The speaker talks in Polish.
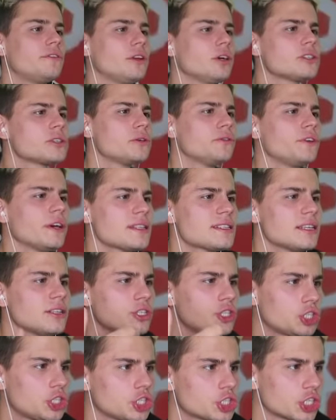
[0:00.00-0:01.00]
Wylosuj więcej
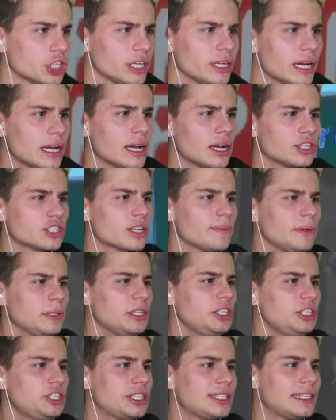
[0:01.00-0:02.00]
niż trzy, żeby
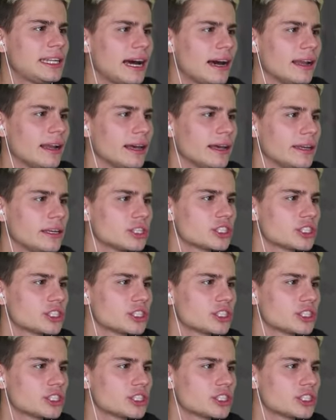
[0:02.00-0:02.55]
iść dalej.